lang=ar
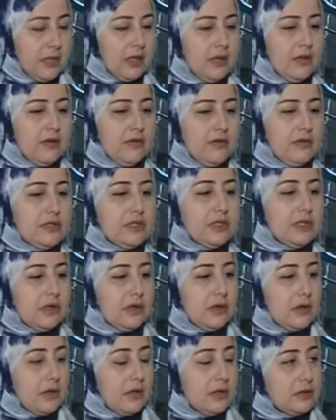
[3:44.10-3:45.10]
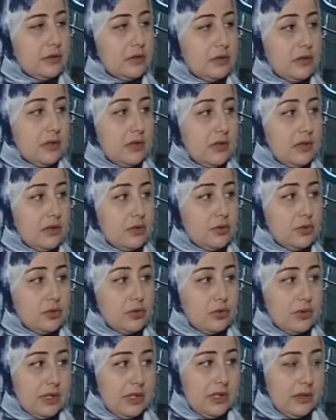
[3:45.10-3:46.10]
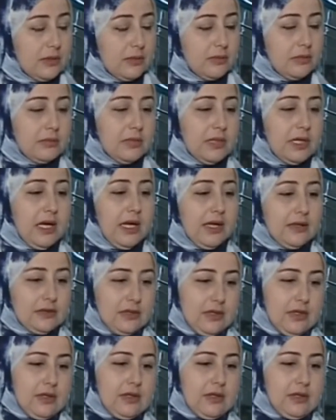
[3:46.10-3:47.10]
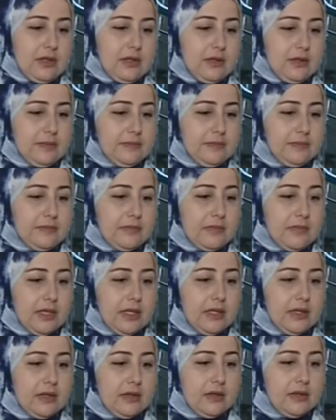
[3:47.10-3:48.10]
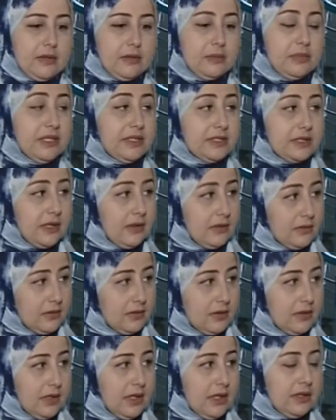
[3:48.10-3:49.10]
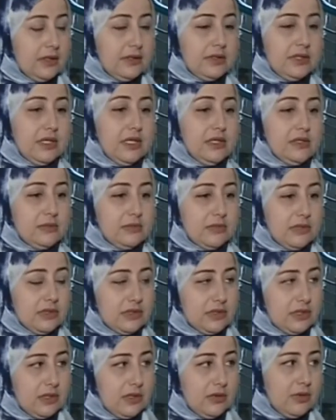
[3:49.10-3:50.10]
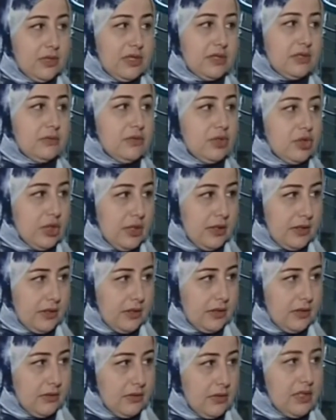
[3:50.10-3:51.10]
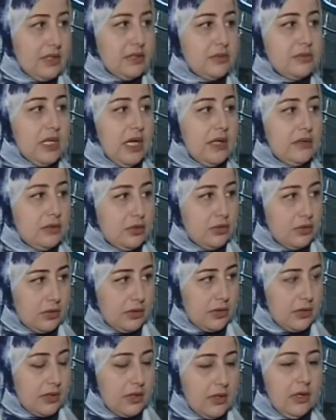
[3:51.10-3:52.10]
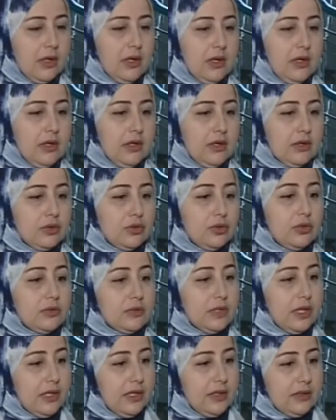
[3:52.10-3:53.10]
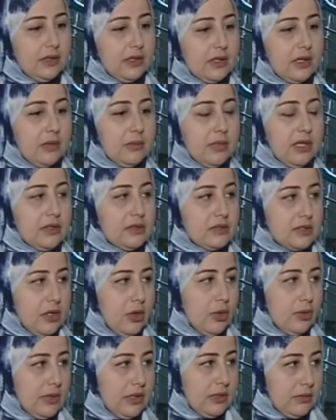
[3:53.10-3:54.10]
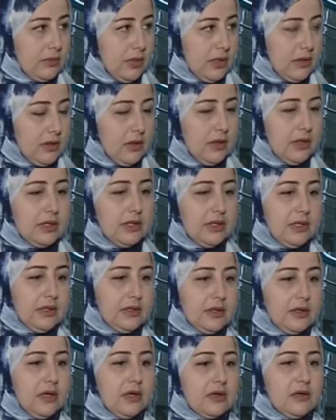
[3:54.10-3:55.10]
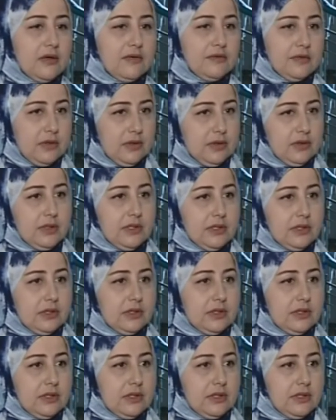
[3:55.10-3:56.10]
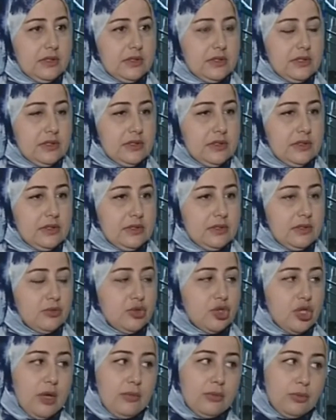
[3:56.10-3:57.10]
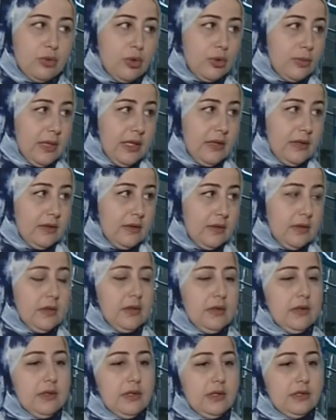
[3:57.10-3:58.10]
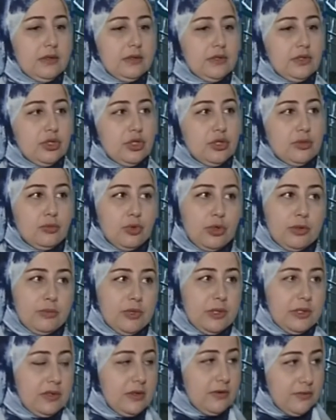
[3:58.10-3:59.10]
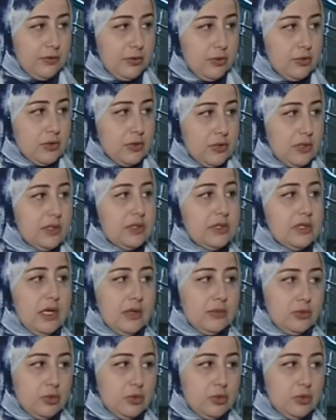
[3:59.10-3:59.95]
في استحقاقات دستوريه منحتها آه، ميزه ان انت لازم تنزلي ولازم تشاركي ولازم تأدي دورك دورنا احنا كمجلس قومي للمراه ان احنا نعرفها ان الست انت مش كم مهمل انت شيء مهم جدا في الاسره انت عمود